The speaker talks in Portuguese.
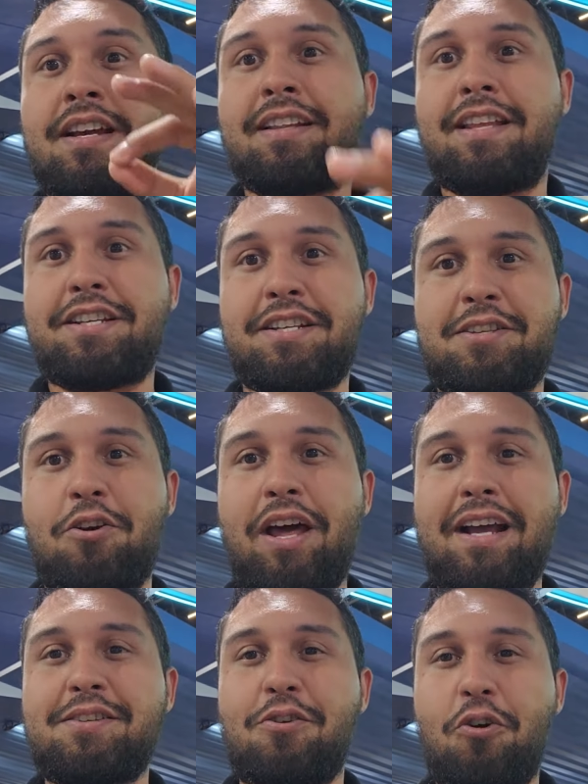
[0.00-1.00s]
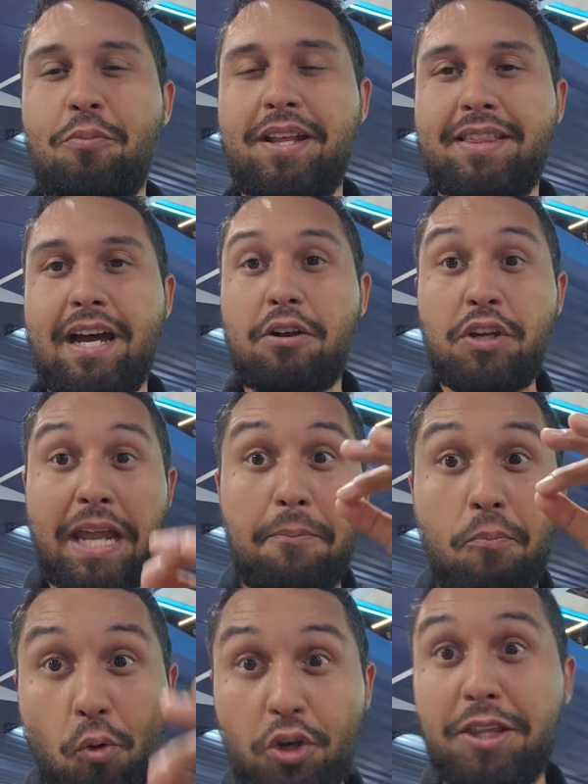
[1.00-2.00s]
deixa seu like, seu comentário, que é
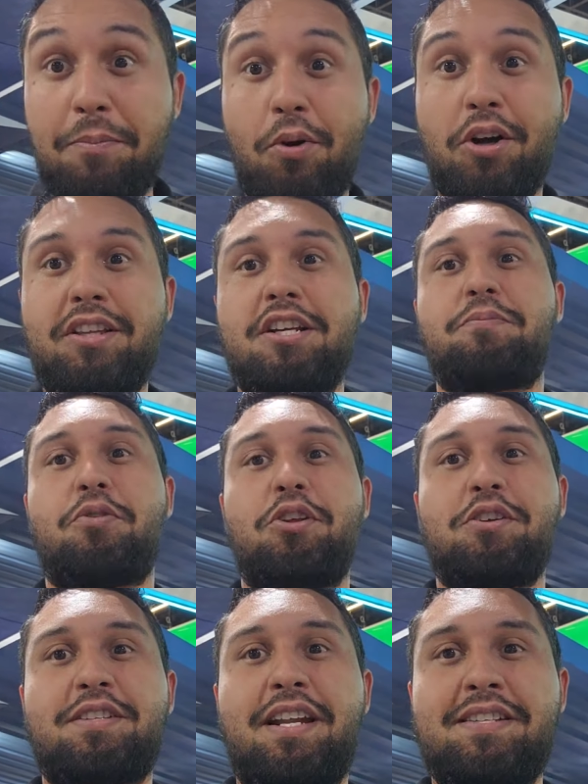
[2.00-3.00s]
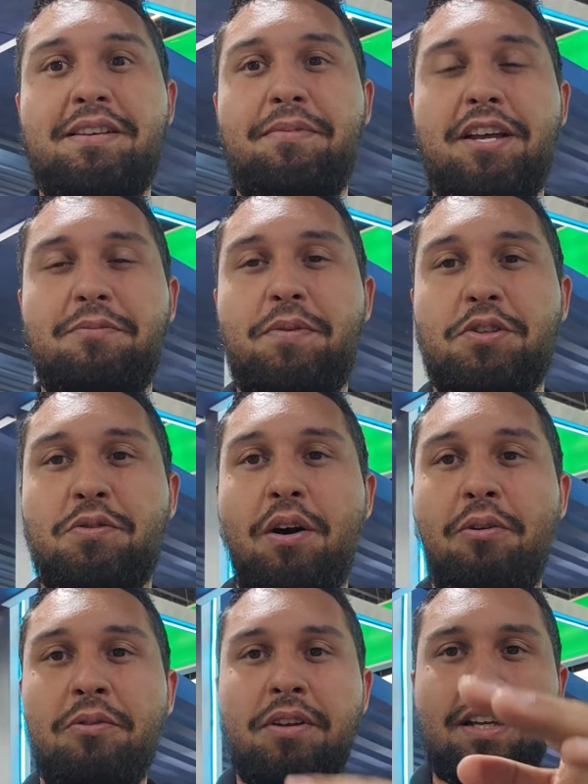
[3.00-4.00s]
muito importante para o nosso crescimento, pessoal.